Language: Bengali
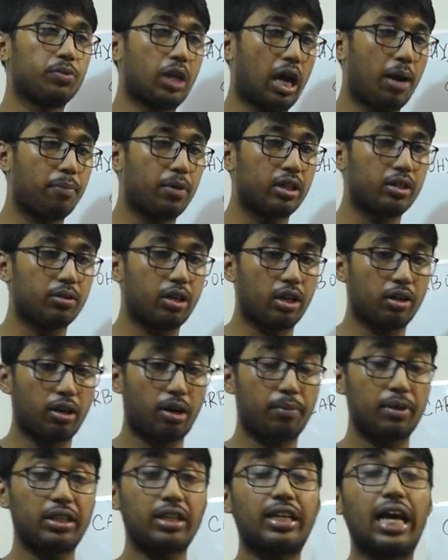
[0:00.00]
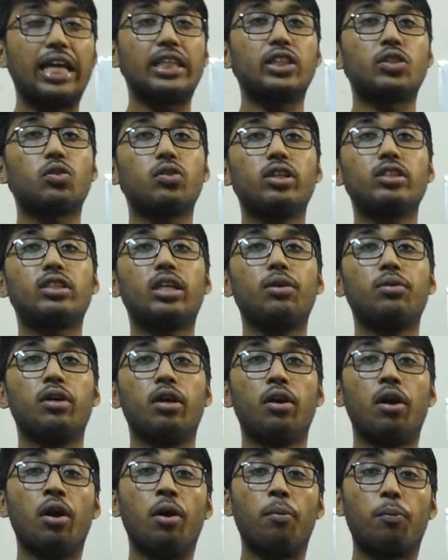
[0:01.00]
আমরা আমাদের ডাইজেশনের যে
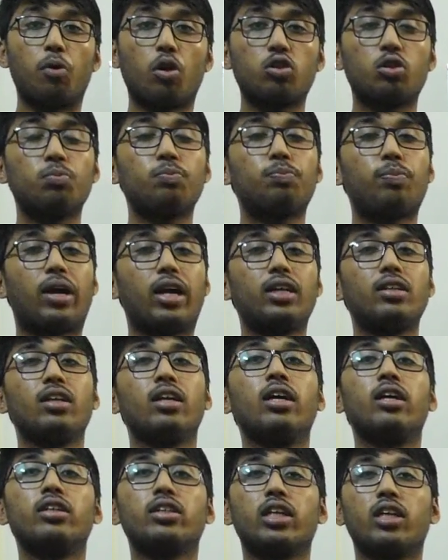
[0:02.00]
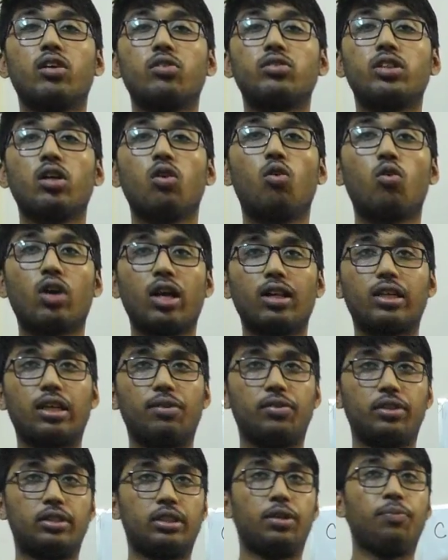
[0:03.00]
প্রথম পার্ট সেটা হচ্ছে ওরাল
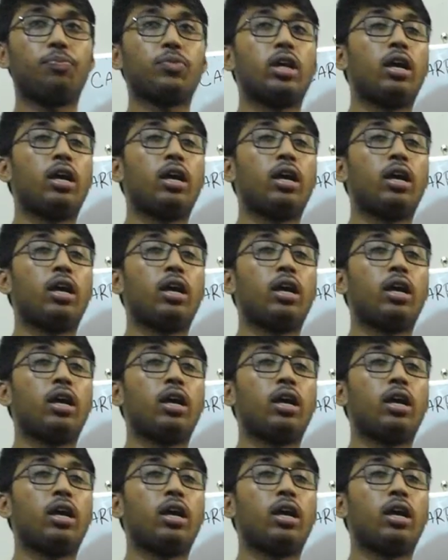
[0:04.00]
ক্যাভিটি